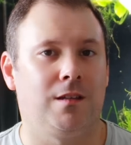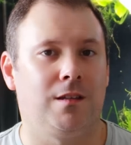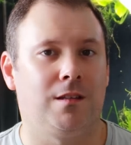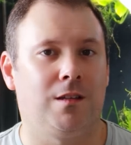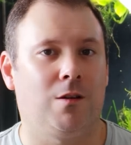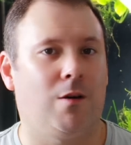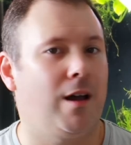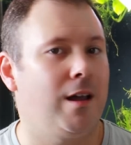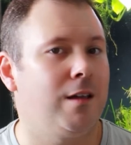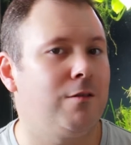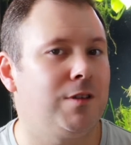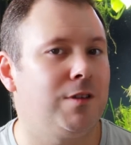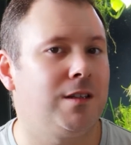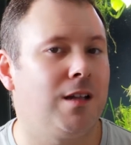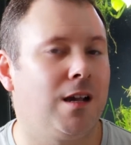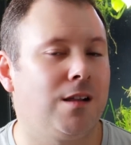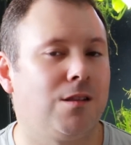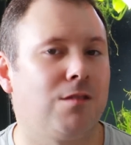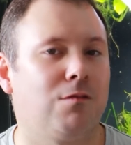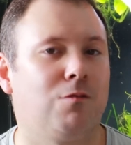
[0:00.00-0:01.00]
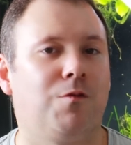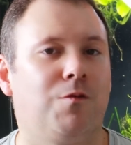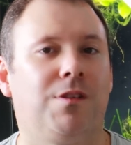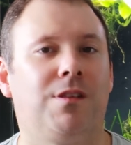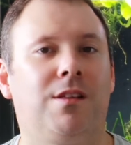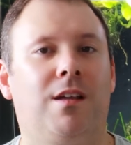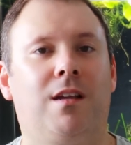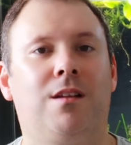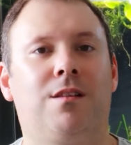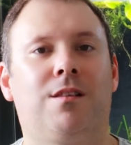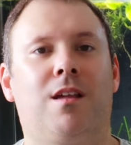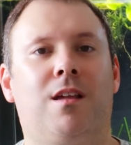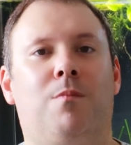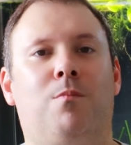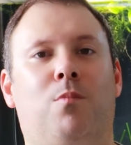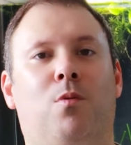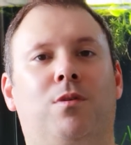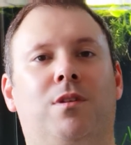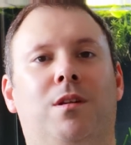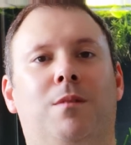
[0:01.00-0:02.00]
e não há evidências suficientes que
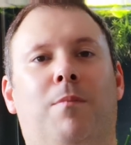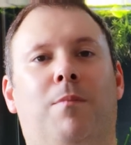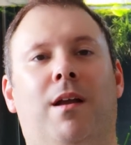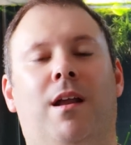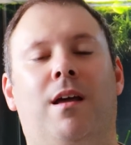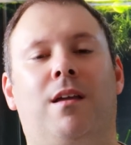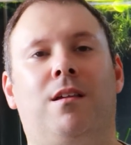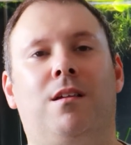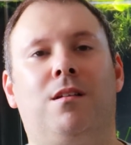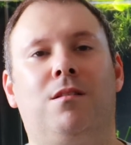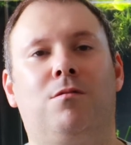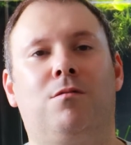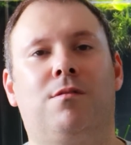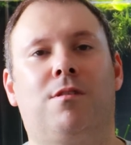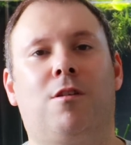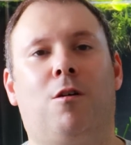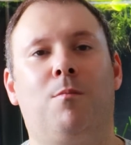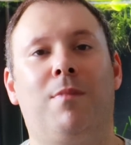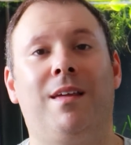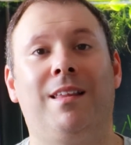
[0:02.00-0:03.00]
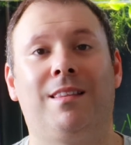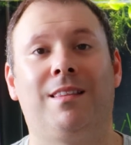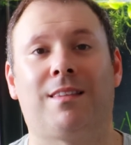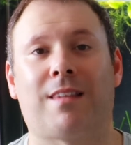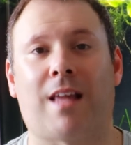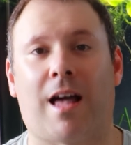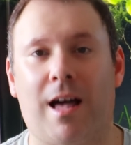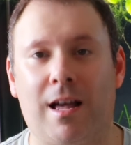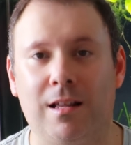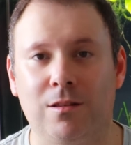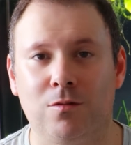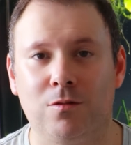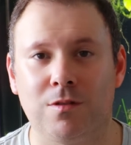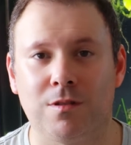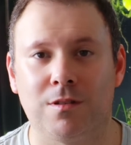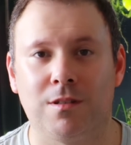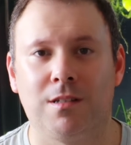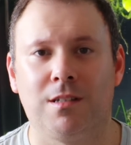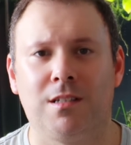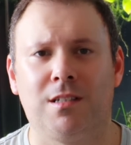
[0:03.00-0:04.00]
apontem para riscos
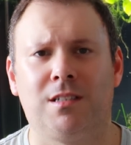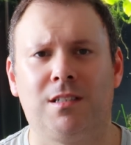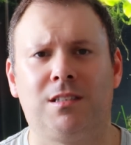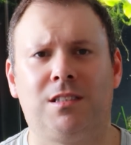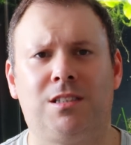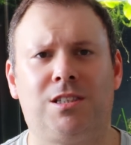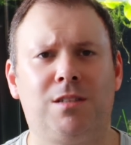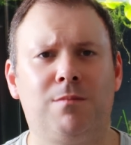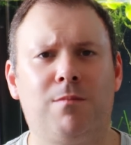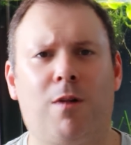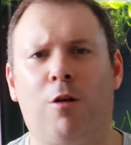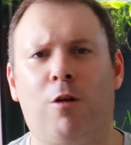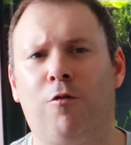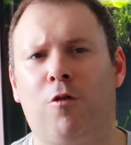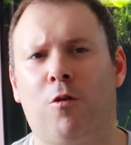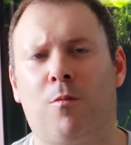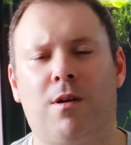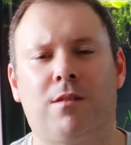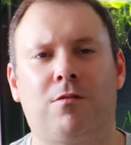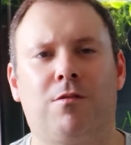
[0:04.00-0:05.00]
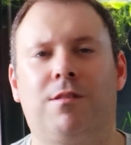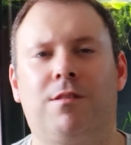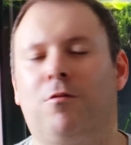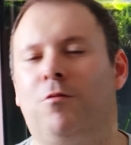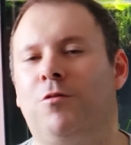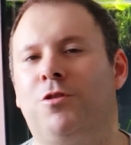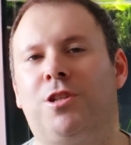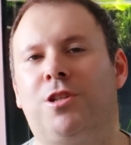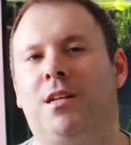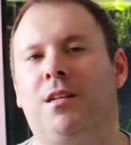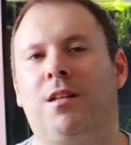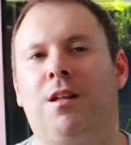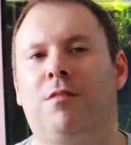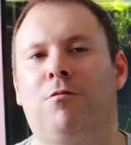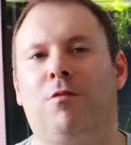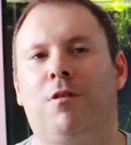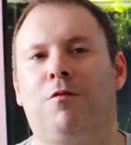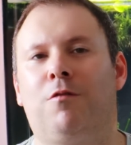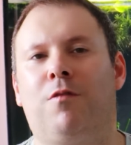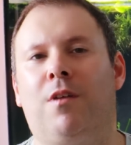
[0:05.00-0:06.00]
aumentados de malformações congênitas
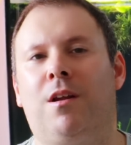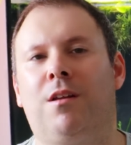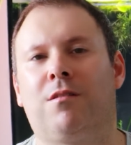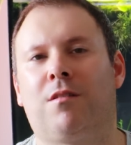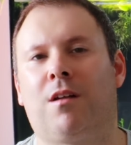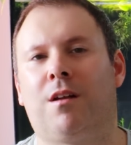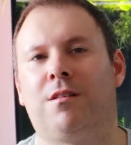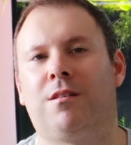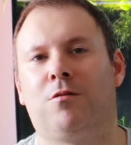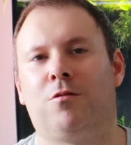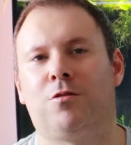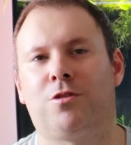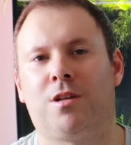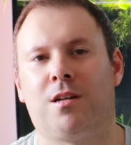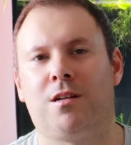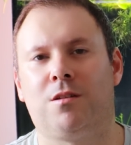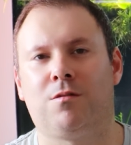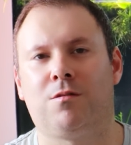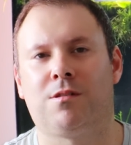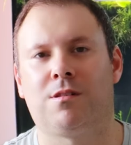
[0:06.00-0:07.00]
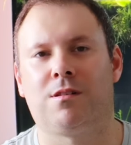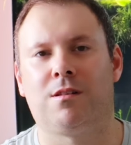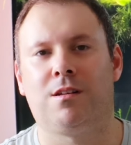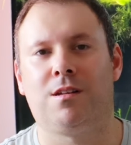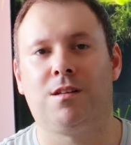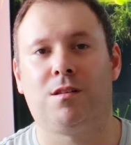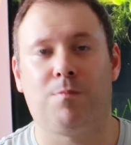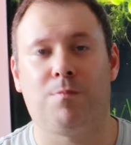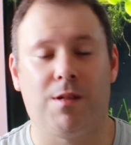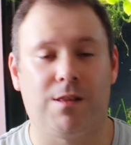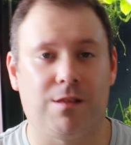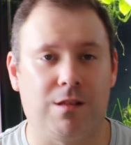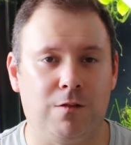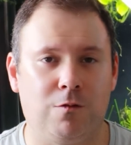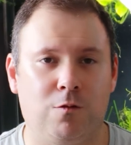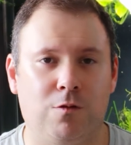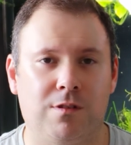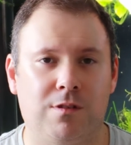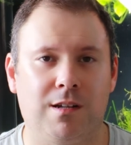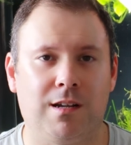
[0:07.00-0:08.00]
ou efeitos carcinogênicos
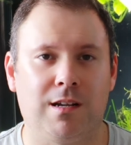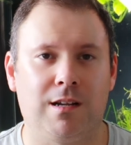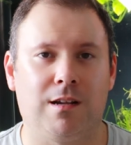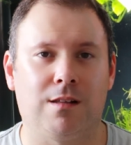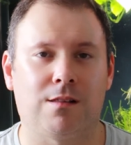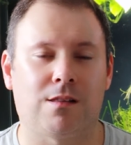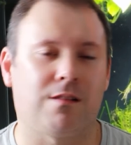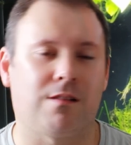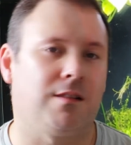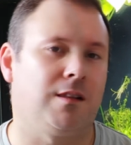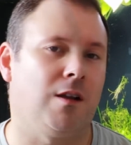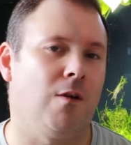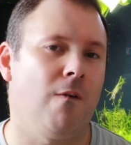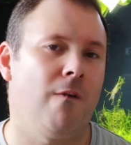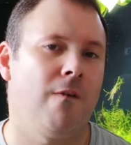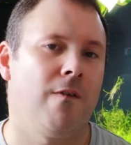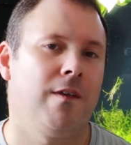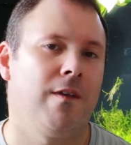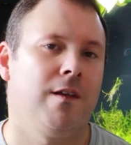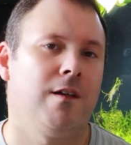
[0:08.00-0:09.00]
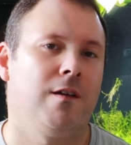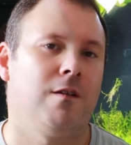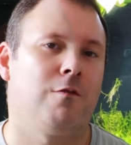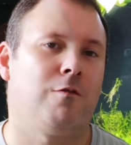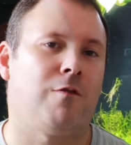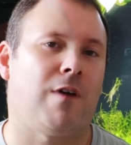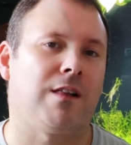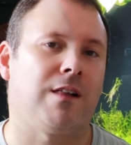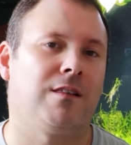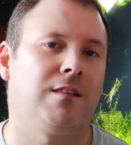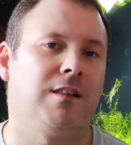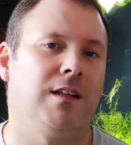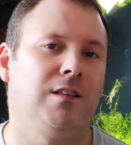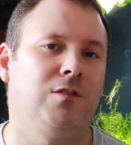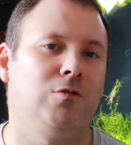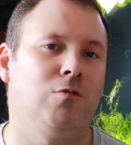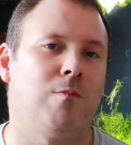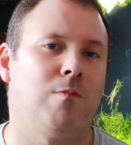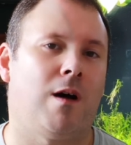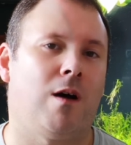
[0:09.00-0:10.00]
específicos em crianças. Então, faz
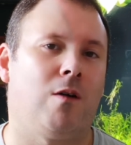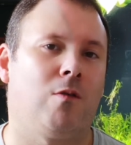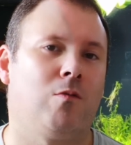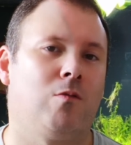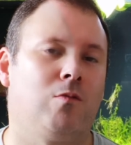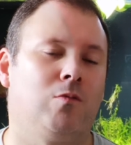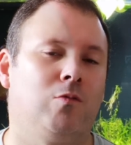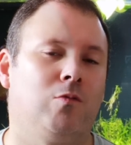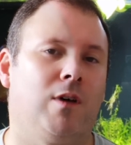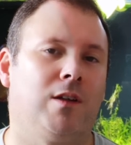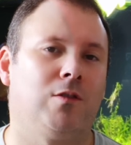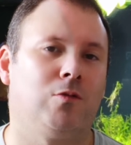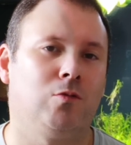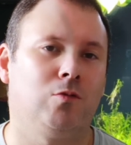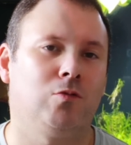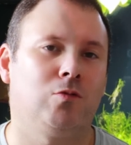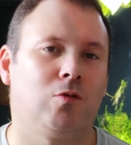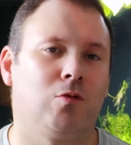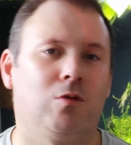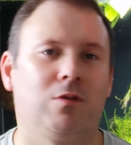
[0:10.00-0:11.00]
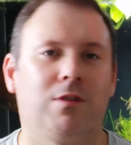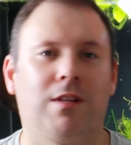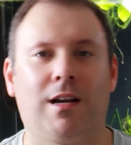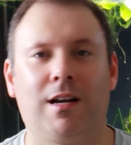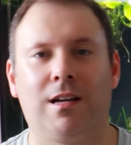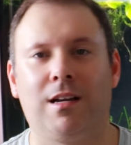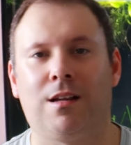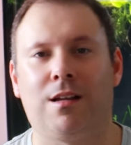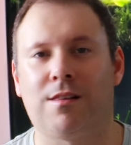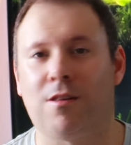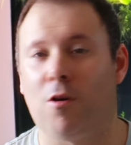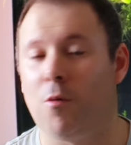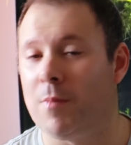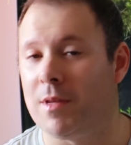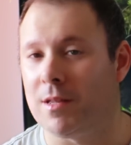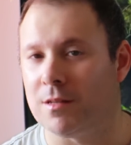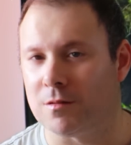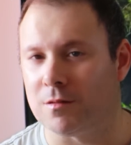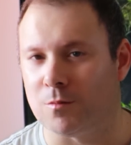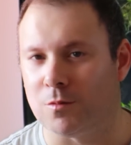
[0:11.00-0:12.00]
tanto mal no adulto quanto na criança, é o
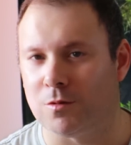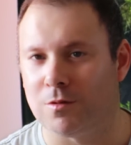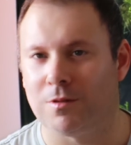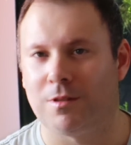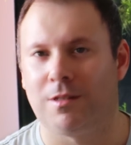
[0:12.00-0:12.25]
mesmo.